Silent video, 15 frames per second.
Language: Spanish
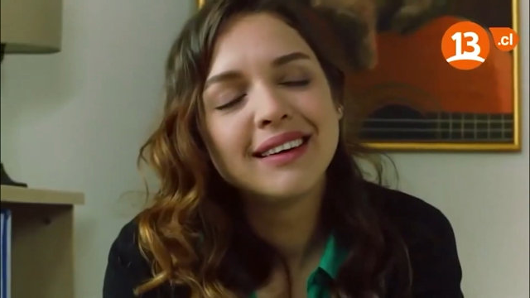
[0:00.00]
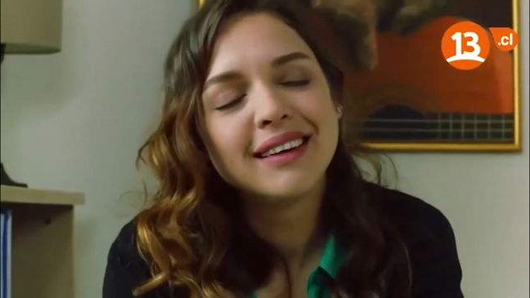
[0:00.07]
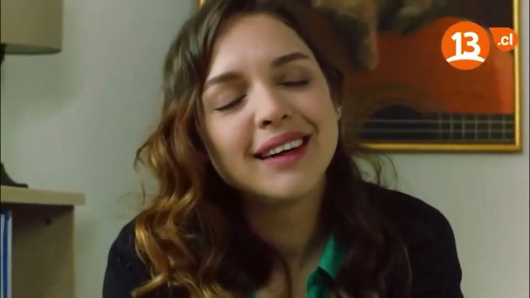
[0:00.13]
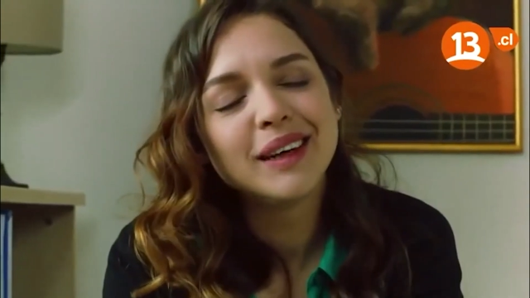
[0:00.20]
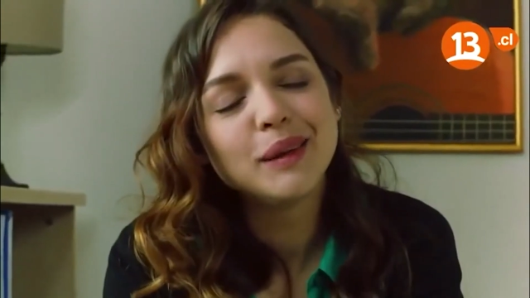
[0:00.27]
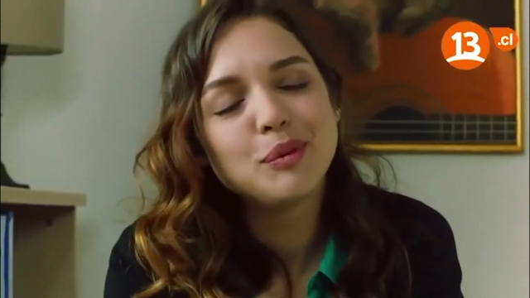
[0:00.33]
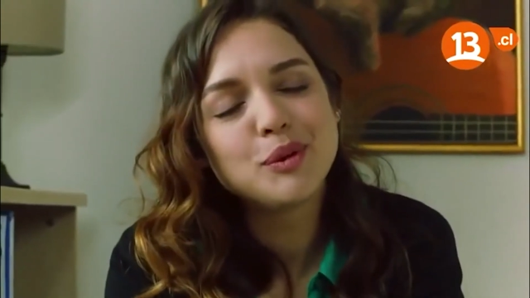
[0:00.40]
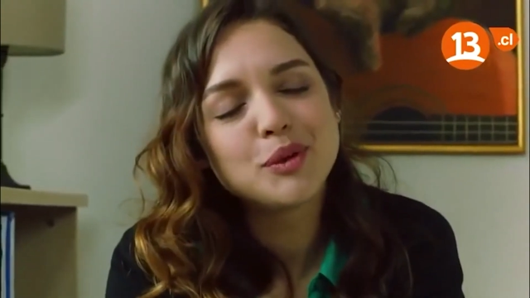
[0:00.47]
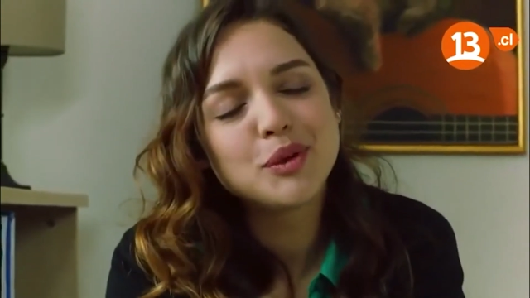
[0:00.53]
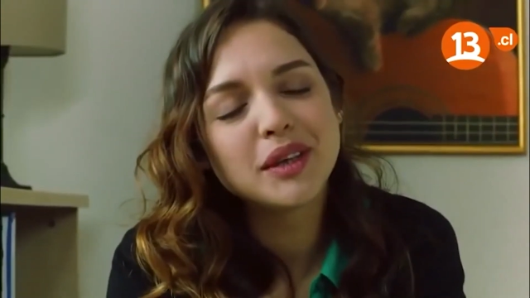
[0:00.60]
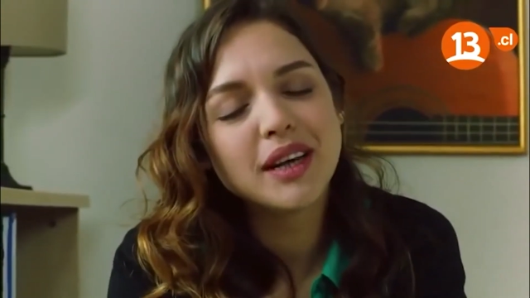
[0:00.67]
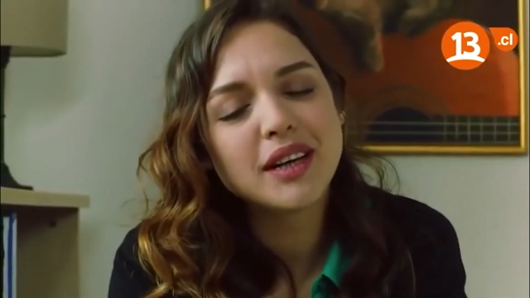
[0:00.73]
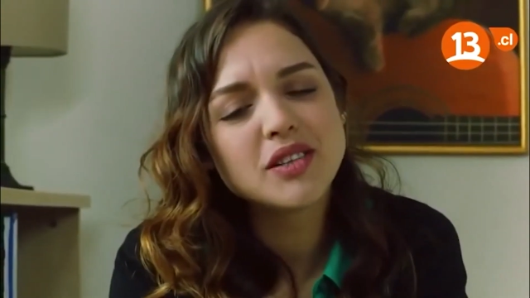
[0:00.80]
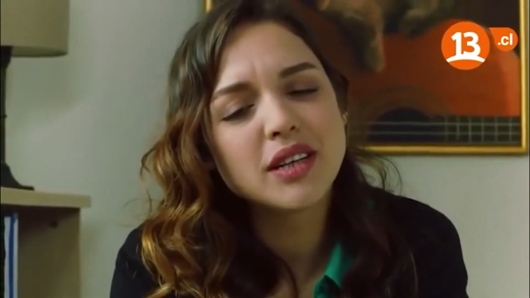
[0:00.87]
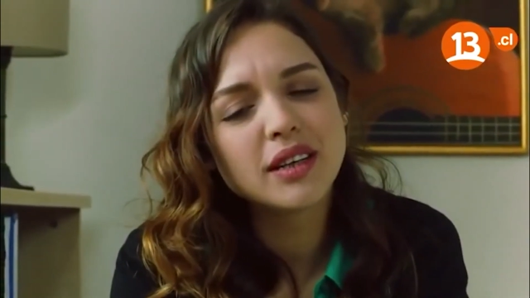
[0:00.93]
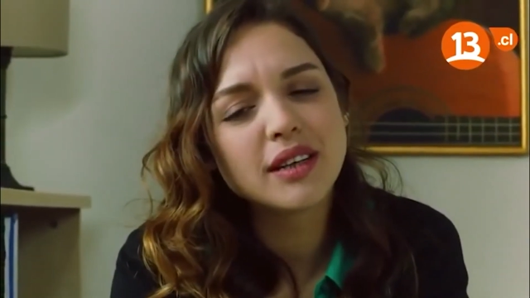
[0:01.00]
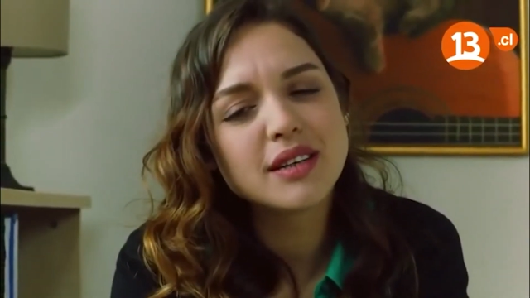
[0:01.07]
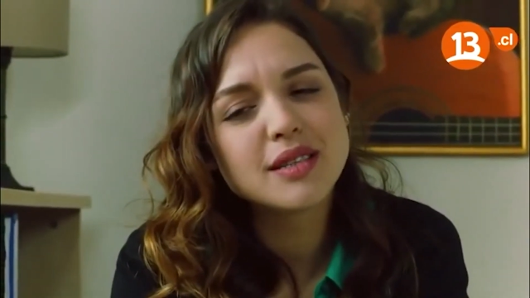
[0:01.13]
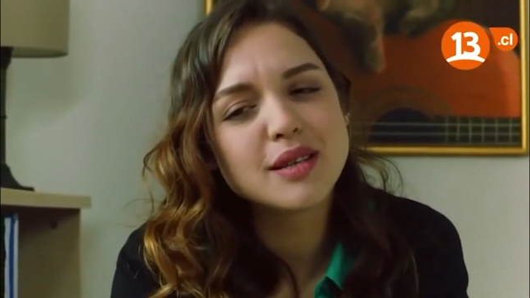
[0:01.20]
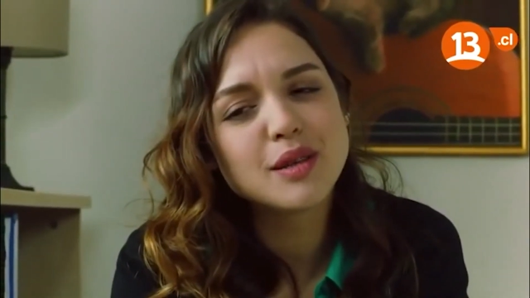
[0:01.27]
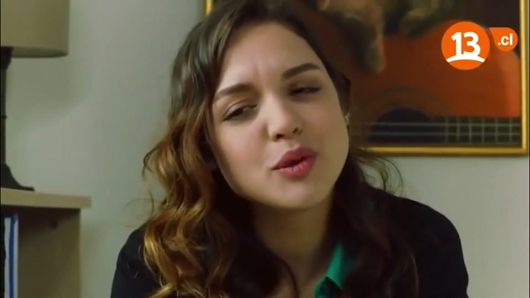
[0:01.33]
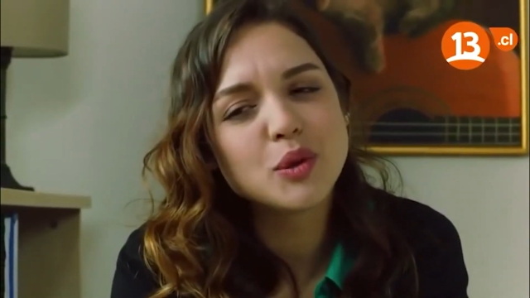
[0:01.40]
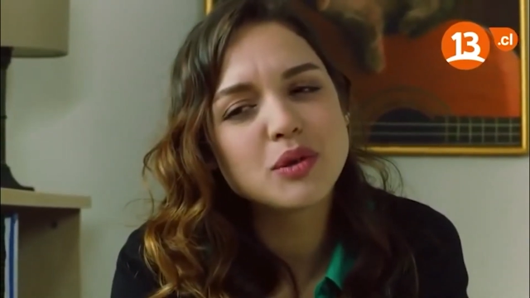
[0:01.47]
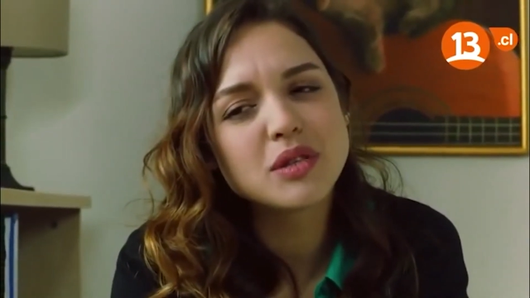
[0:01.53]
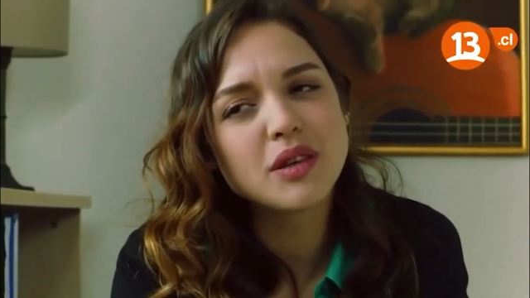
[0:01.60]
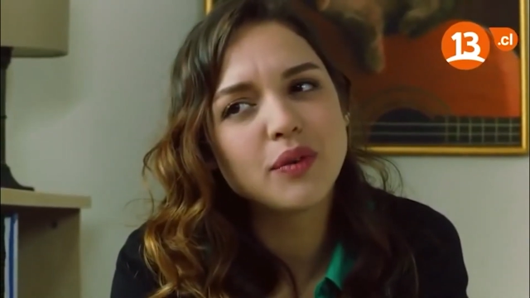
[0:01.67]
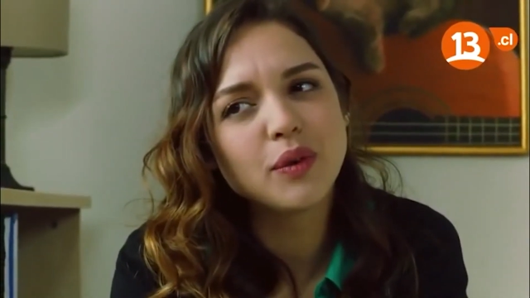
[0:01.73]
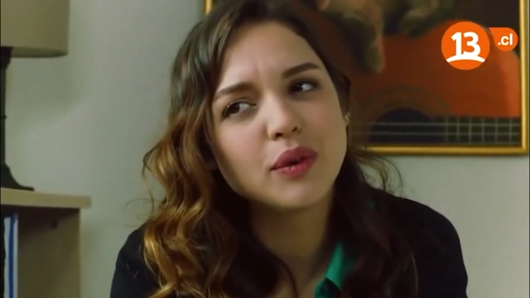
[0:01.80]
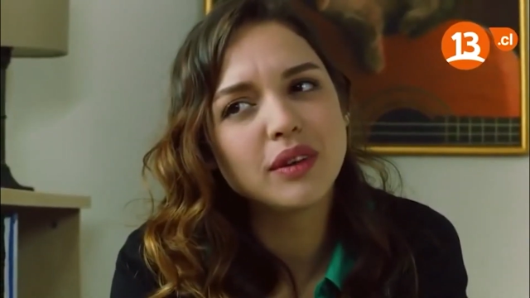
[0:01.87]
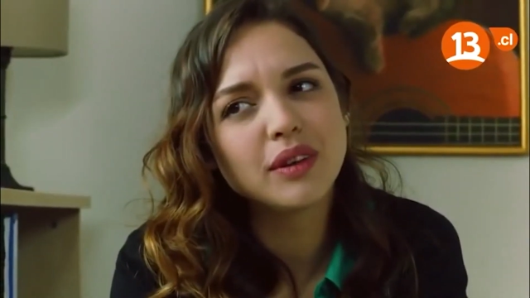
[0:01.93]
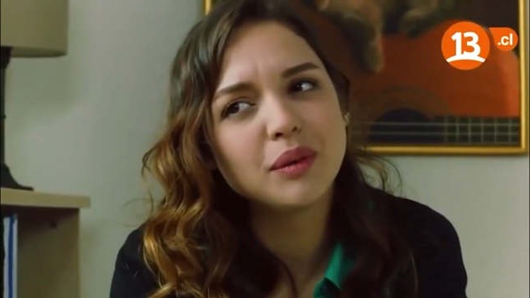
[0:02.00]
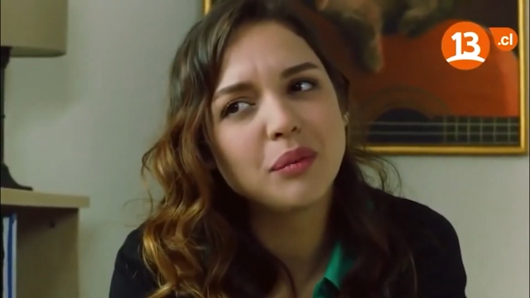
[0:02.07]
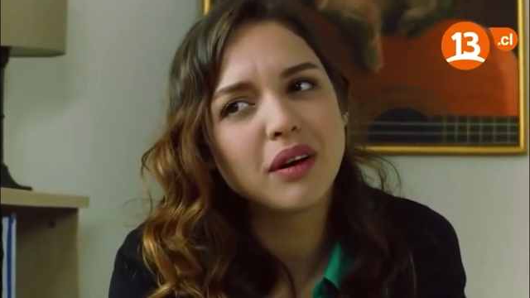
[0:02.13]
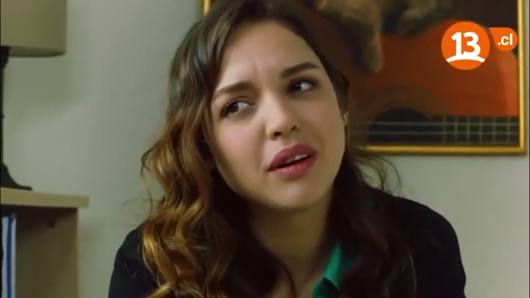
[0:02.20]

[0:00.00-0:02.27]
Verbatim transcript: No puedo creer lo mucho que te ama ese hombre,